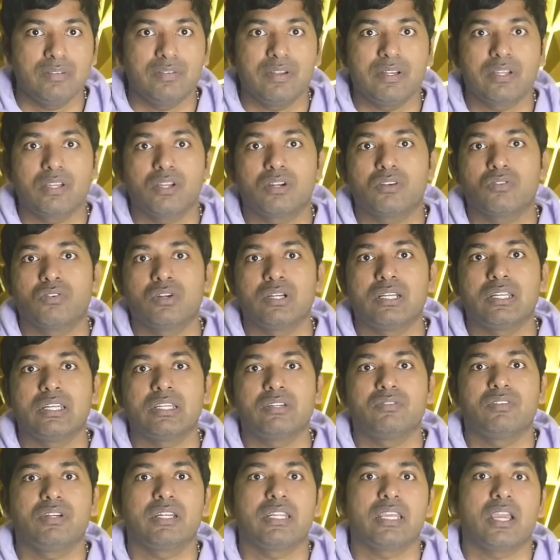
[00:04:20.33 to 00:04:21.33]
వీడియో ట్వంటీ
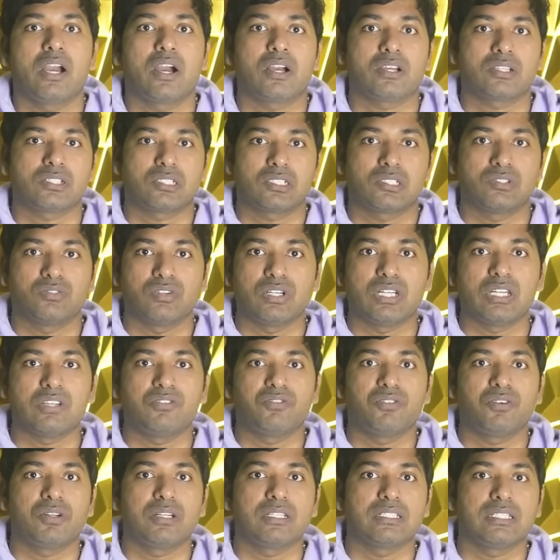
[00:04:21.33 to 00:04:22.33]
ట్వంటీ ఆగస్ట్ ట్వంటీ
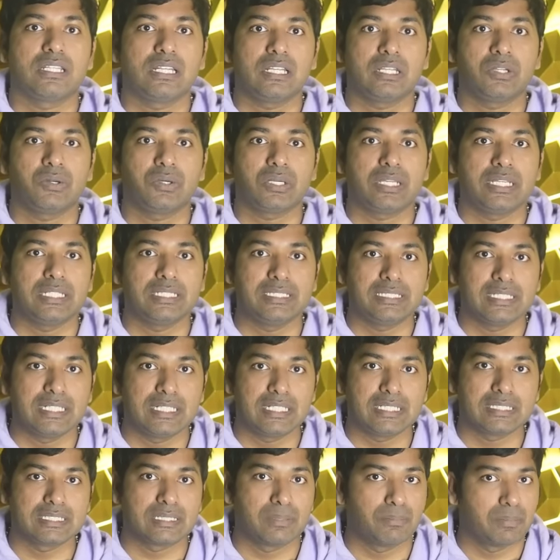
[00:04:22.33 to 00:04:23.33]
న జరిగిన ఒక
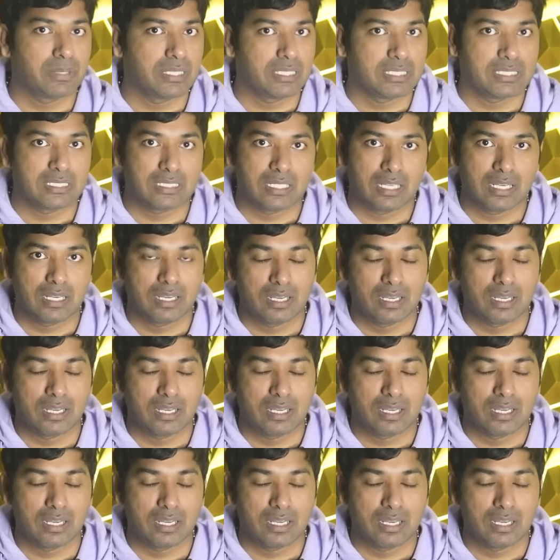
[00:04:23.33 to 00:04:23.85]
కి సంబంధించిన